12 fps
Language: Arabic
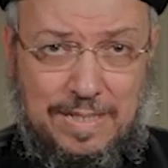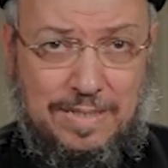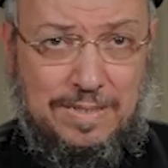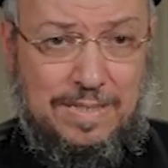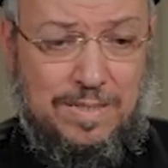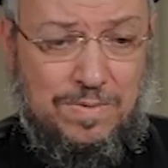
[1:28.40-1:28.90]

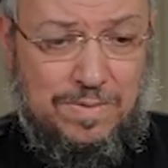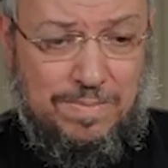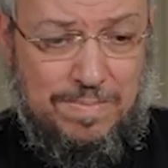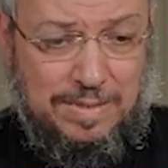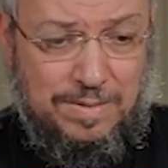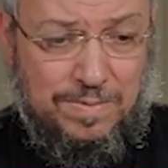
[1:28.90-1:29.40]
لأن له
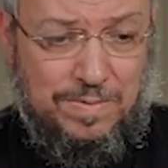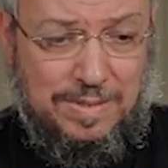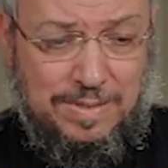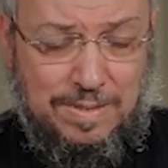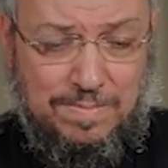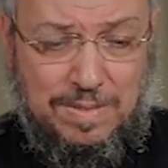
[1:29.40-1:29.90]
البدء
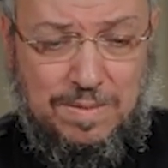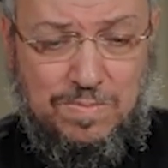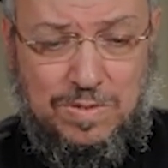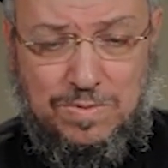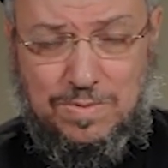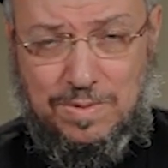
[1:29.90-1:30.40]

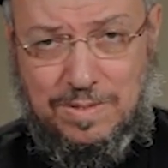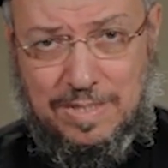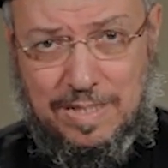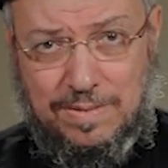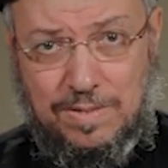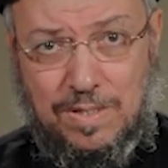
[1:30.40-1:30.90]
والتمام
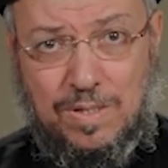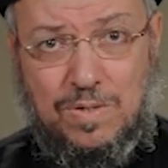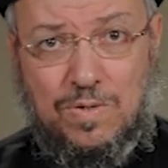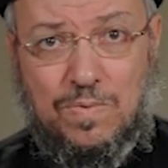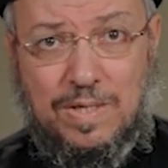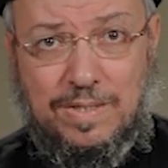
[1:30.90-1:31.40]
والسلطان
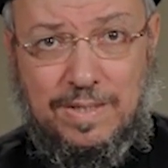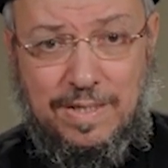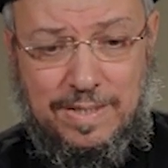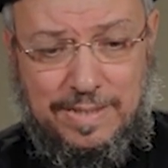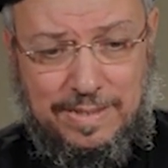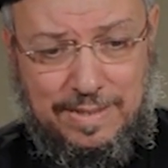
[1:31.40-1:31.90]
هو
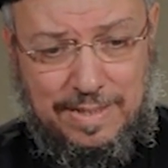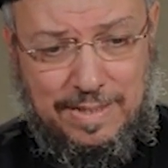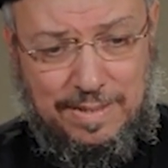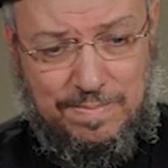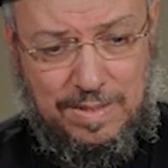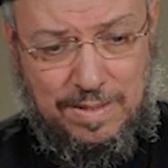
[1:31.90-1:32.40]
الله
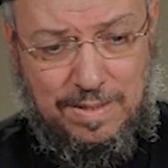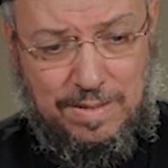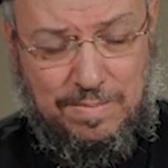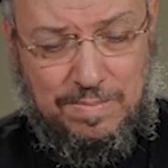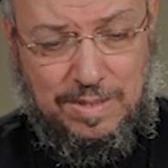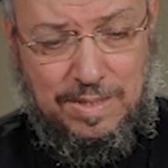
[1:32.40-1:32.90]
الكلمة
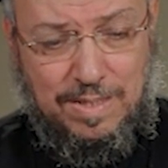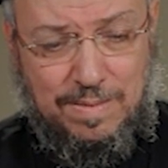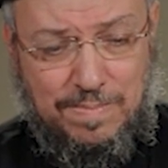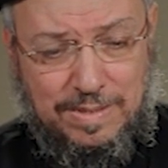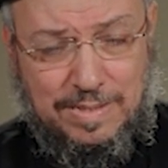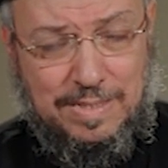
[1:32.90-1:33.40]
من
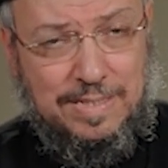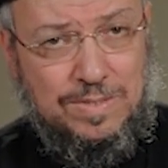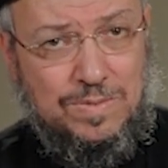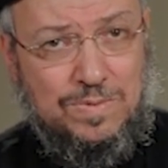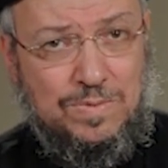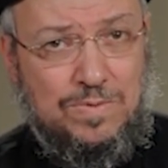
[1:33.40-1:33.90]
قبل
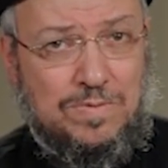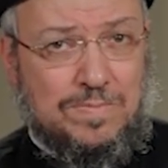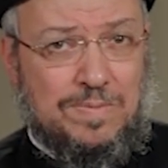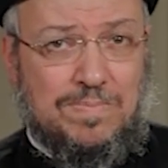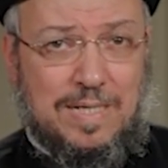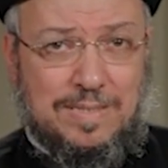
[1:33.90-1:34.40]
تجسده
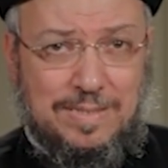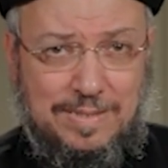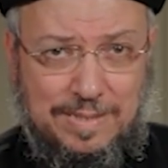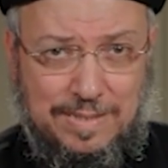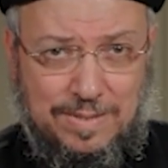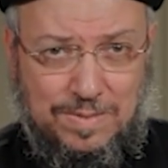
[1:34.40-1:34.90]
ومن بعد
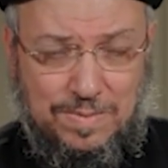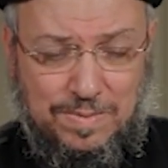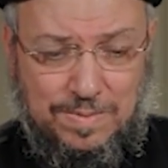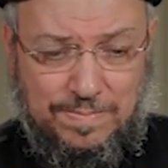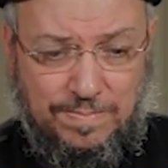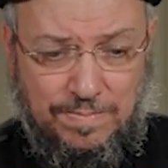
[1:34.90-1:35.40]

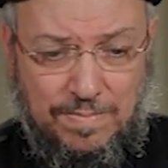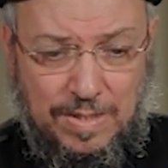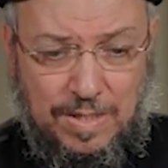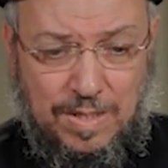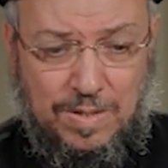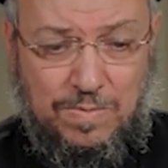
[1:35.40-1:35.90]
تجسده
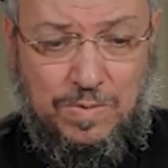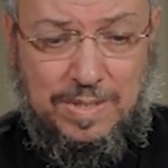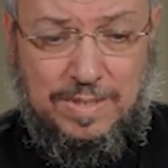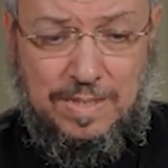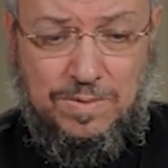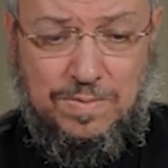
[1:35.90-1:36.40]

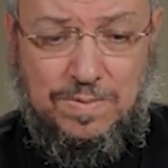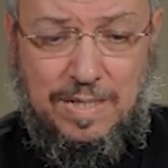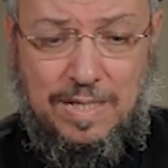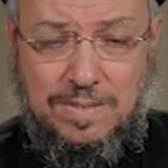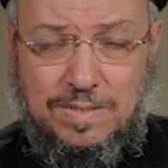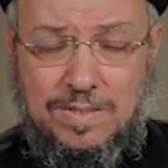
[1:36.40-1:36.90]
ولدته
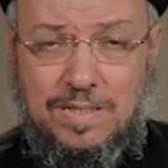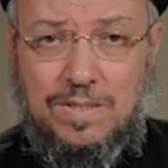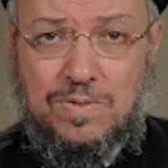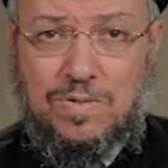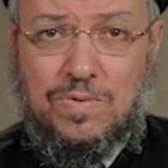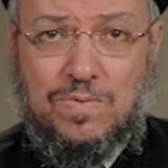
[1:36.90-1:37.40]

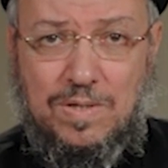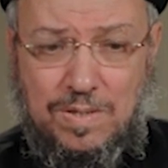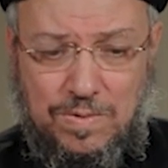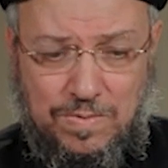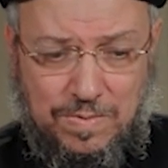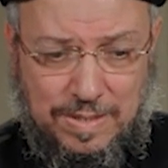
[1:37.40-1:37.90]
العذراء هو
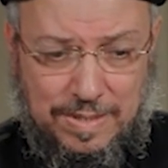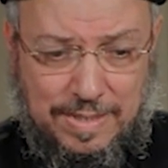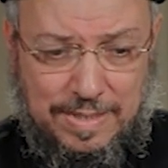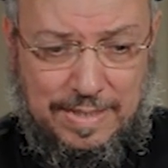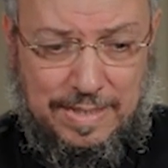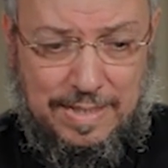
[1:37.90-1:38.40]
هو
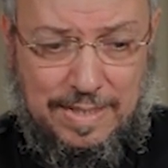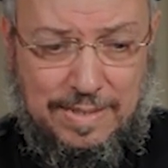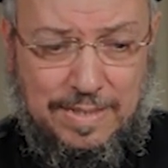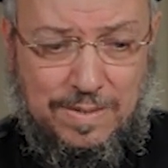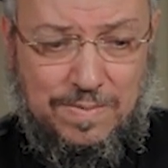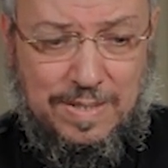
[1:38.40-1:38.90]

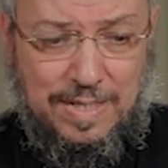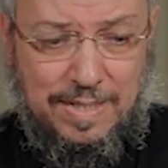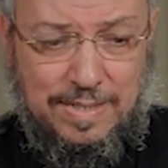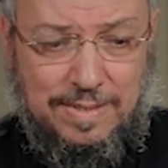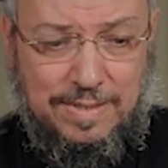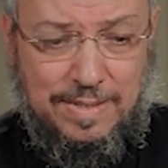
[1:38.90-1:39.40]
هذا
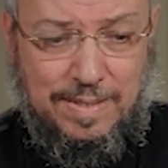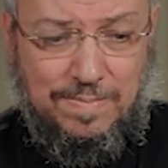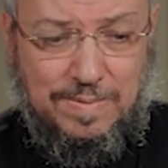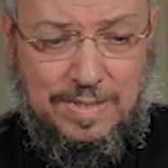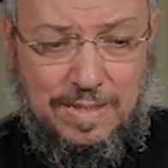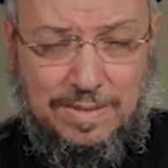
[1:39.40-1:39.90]
الواحد
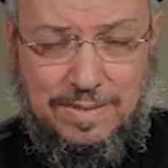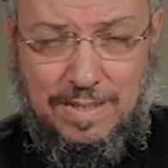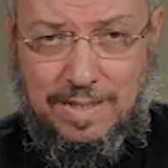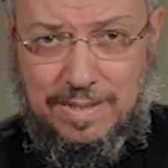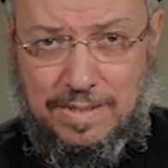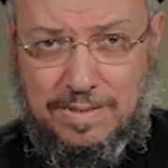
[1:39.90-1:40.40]
لم
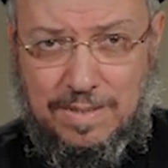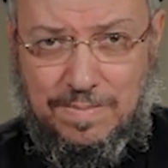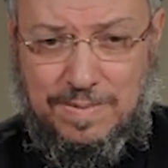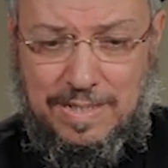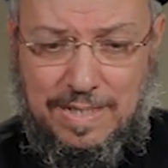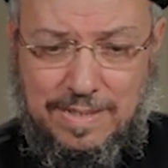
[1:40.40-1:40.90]
تنتقل
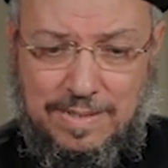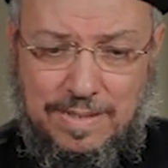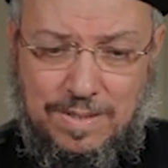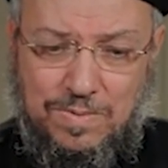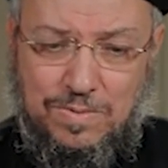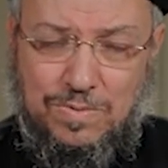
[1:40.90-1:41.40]
طبيعة
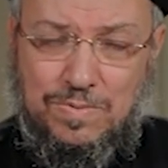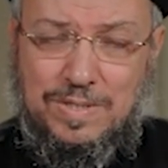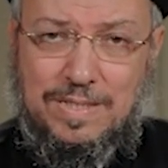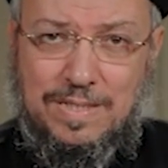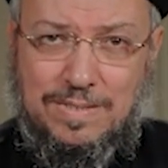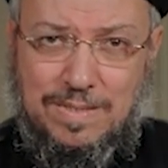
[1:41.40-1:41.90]
لاهوته
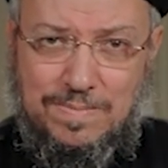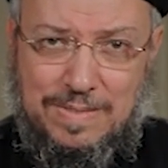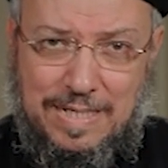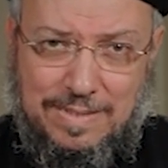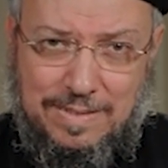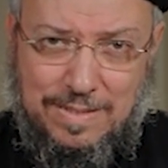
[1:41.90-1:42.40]
إلى
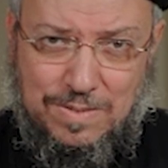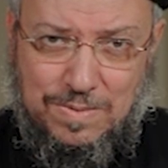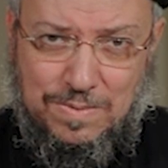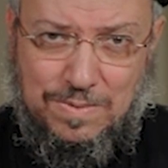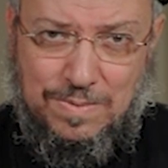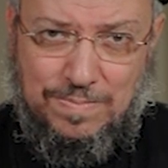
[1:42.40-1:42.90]
طبيعة
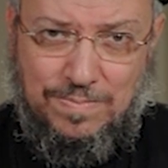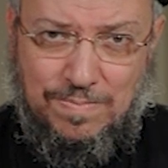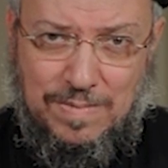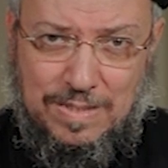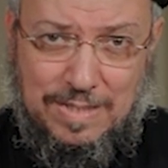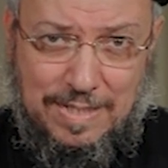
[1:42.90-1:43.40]
ناسوته
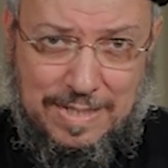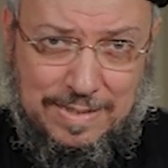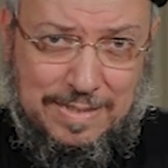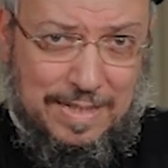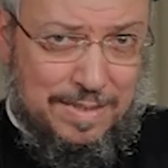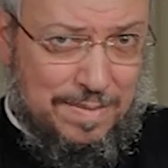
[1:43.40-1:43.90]
ده
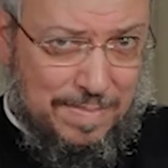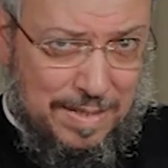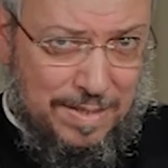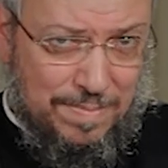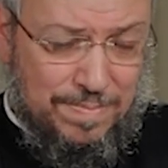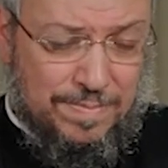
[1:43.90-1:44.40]
كان تعليم
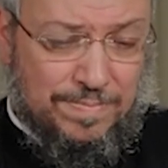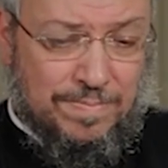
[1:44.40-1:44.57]
غريب